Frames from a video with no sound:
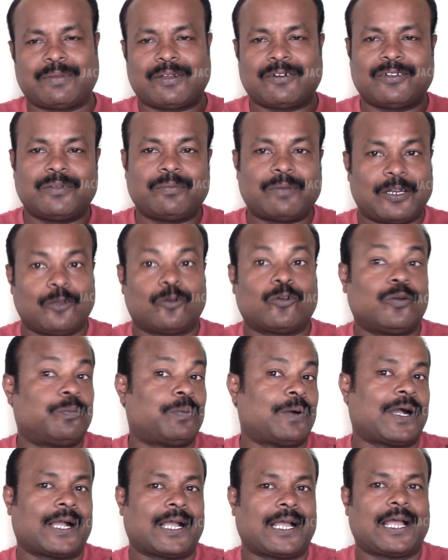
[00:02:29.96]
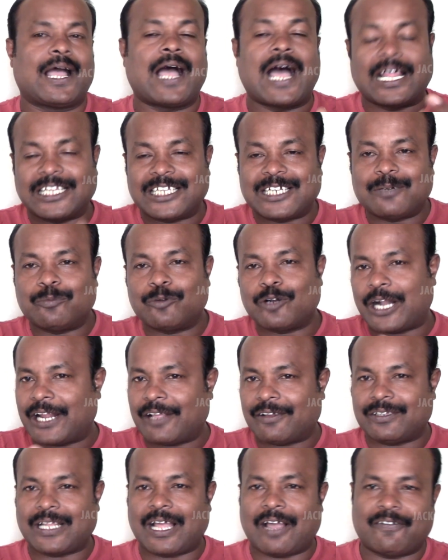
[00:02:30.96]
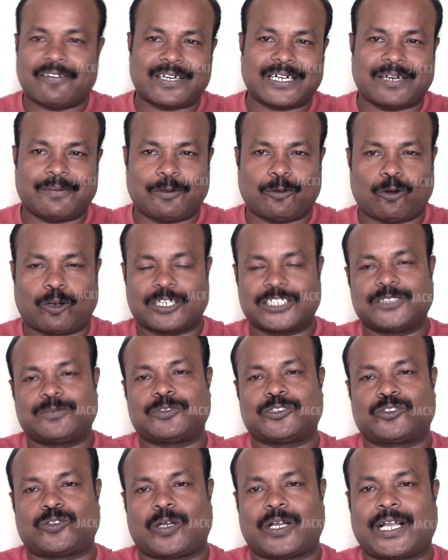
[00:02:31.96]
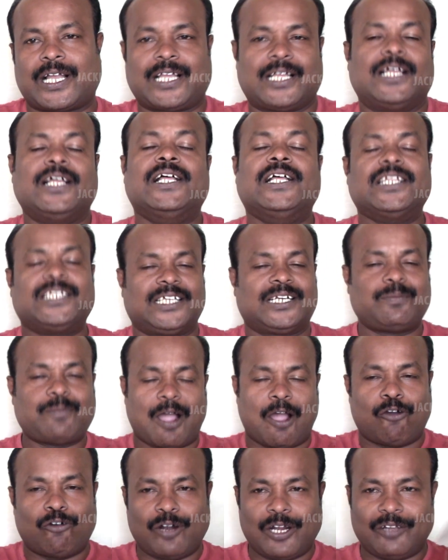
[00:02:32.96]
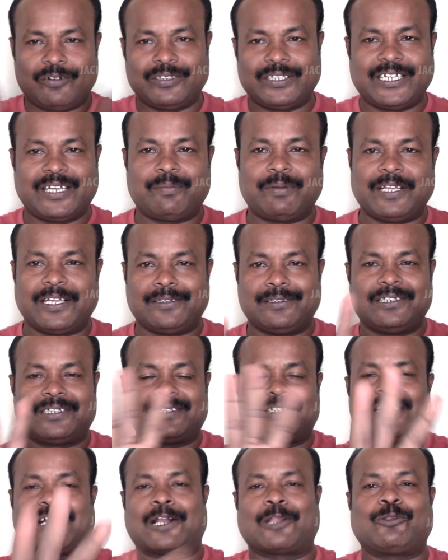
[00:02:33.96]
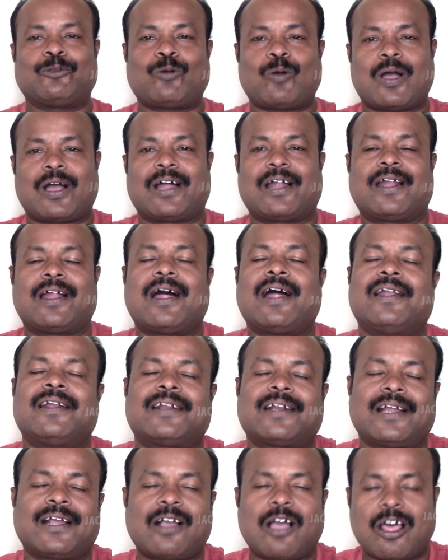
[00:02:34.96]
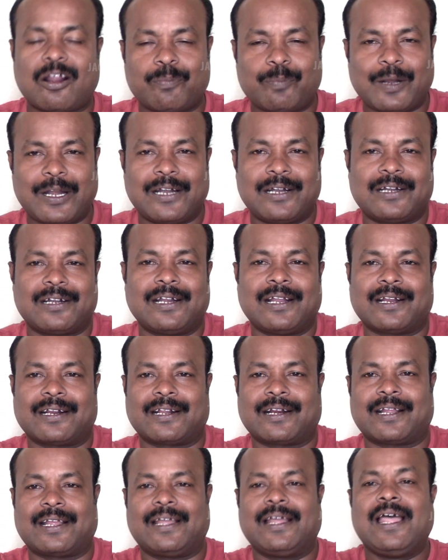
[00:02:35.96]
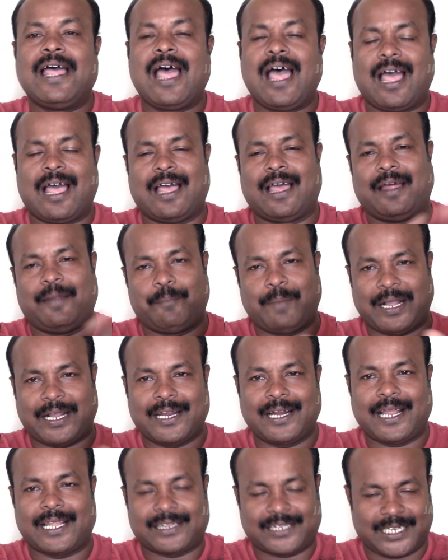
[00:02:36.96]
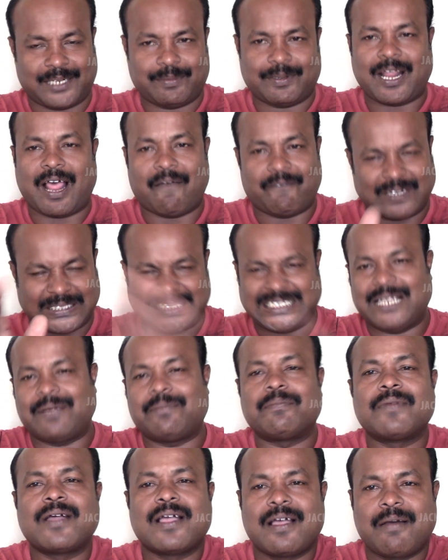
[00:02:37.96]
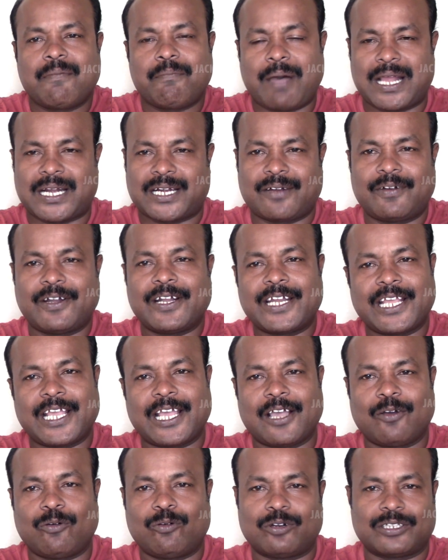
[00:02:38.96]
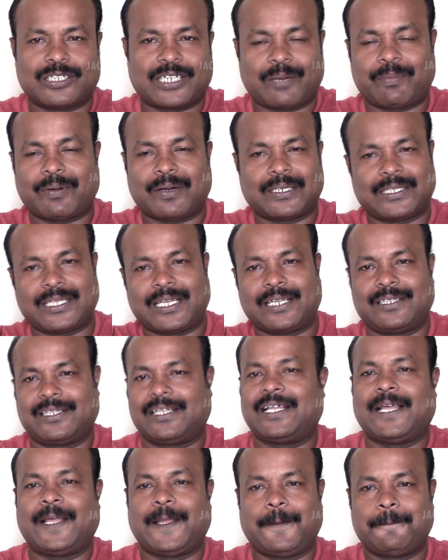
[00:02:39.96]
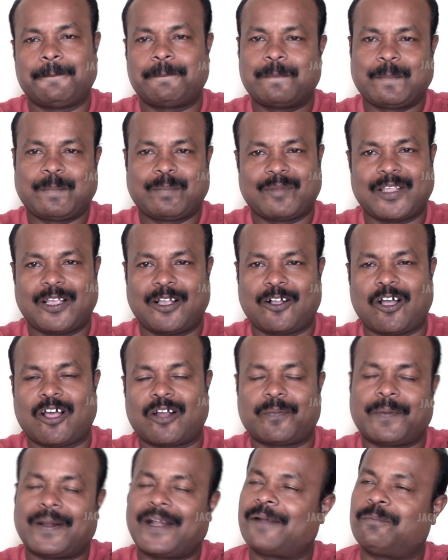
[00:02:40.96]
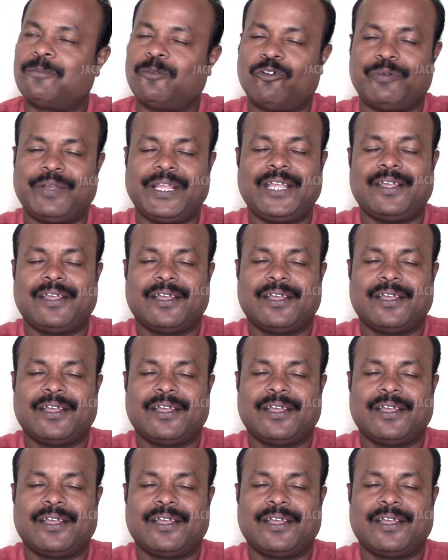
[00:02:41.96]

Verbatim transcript: பேர் வந்து பலி கொடுப்பாங்க அதுக்கு முன்னாடி வந்து அவங்ககிட்ட எப்படி குழஞ்சி பேசுவாங்க திரும்ப அவங்களே வந்து எப்படி எதிர்த்து நடந்துக்குவாங்க என்ற கார்ப்பரேட்டில் இருக்கிற மக்கள் அத்தனை பேர் அவசியம் பார்க்க வேண்டிய ஒரு திரைப்படம் தான் இந்த கார்ப்பரேட் மூவி